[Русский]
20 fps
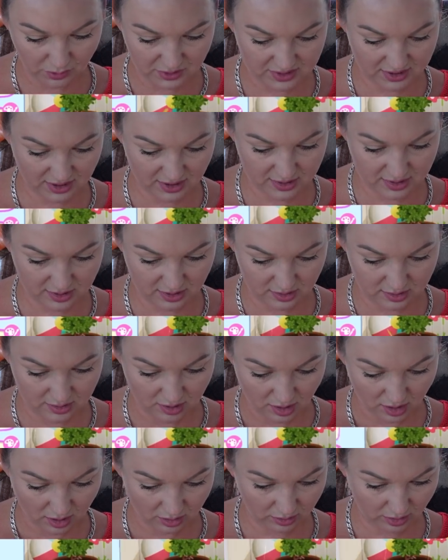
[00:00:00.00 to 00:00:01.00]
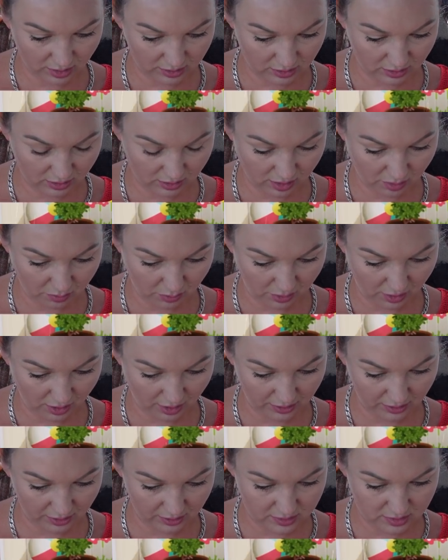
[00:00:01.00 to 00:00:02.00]
посадить. Ладненько, пока
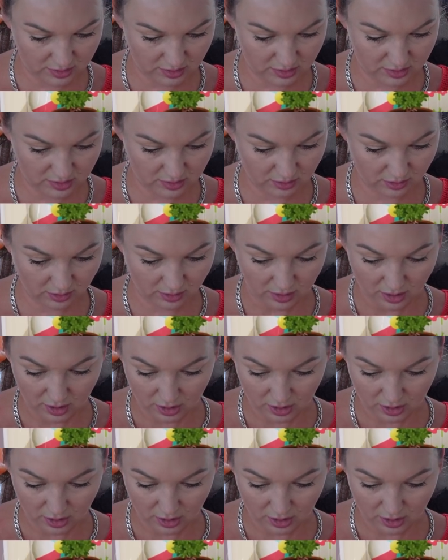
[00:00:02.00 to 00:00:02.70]
я здесь а,